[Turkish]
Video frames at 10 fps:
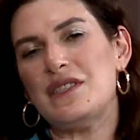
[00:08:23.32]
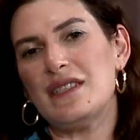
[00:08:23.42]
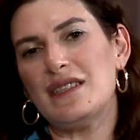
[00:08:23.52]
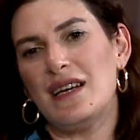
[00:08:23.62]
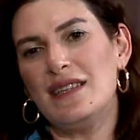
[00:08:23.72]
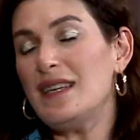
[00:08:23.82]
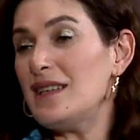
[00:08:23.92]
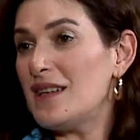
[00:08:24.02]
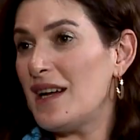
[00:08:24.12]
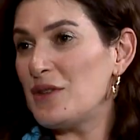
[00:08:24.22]
için ne
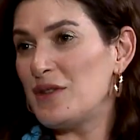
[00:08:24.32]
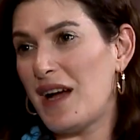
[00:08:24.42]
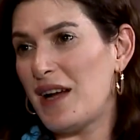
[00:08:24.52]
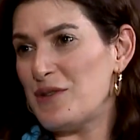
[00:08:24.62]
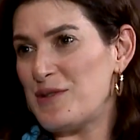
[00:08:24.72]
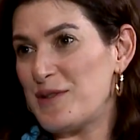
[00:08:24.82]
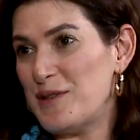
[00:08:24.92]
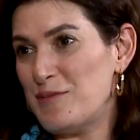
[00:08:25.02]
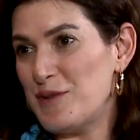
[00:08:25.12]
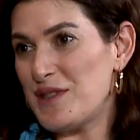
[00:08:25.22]
kadar güler
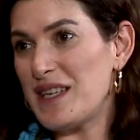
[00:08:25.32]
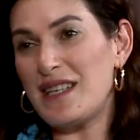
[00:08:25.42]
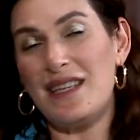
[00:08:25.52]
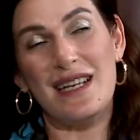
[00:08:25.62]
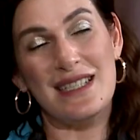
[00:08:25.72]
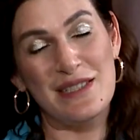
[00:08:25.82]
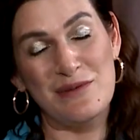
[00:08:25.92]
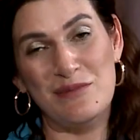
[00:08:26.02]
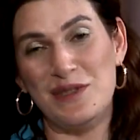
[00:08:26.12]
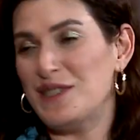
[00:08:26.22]
yüzlüymüş, ne kadar
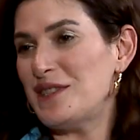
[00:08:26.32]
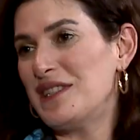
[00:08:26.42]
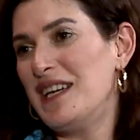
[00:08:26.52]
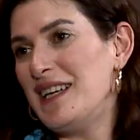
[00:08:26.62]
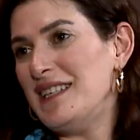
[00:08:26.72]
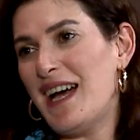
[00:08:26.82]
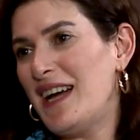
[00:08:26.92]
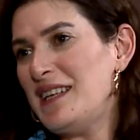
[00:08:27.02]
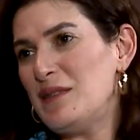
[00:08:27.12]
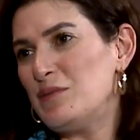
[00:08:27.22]
hanımmış.
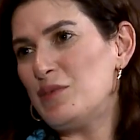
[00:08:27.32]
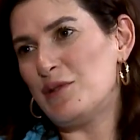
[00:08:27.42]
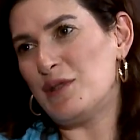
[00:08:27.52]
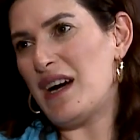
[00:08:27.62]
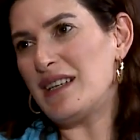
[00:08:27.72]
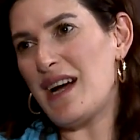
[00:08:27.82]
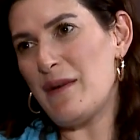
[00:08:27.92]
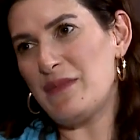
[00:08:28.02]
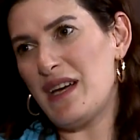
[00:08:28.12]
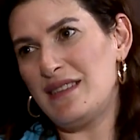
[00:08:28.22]
Yani bu
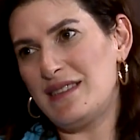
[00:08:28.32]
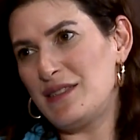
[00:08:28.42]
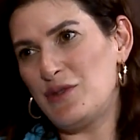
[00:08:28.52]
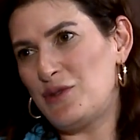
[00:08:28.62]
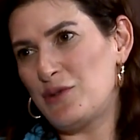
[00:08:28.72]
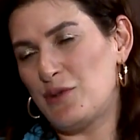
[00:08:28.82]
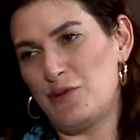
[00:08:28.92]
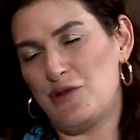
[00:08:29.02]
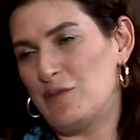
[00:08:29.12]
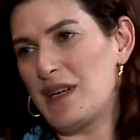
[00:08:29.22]
arkamdan e, kötü
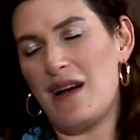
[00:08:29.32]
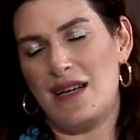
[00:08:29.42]
konuşulmak